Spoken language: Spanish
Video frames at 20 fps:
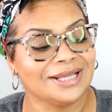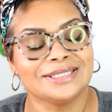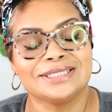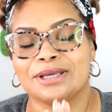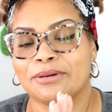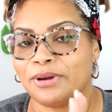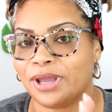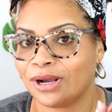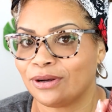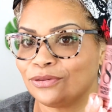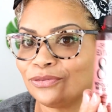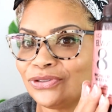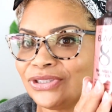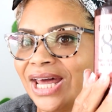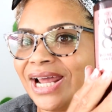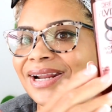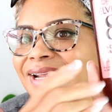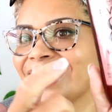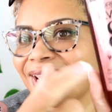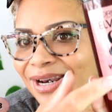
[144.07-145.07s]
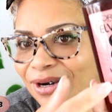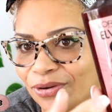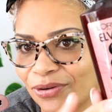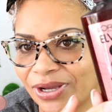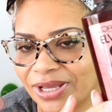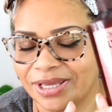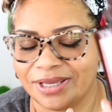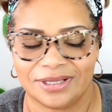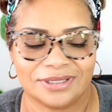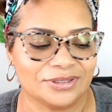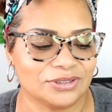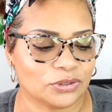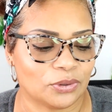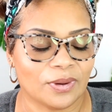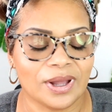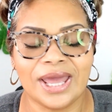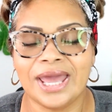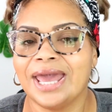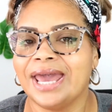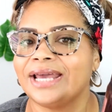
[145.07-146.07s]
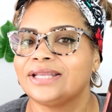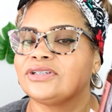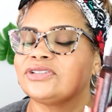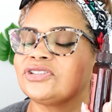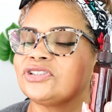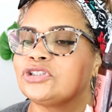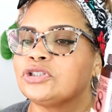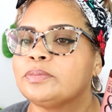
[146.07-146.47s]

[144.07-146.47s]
Te voy a contar qué es lo que es esto. Esto se